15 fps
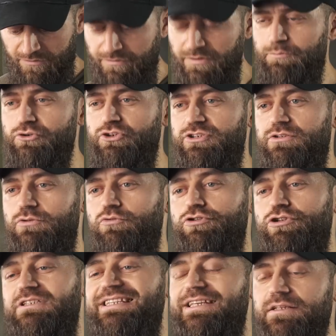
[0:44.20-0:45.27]
выпущено
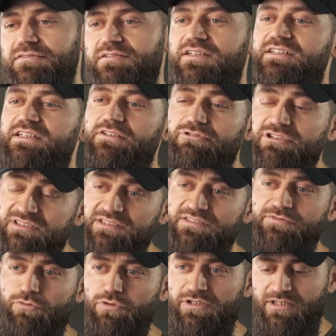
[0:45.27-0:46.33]
уже несколько
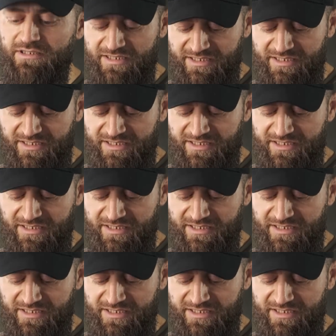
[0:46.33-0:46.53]
гладкоствольных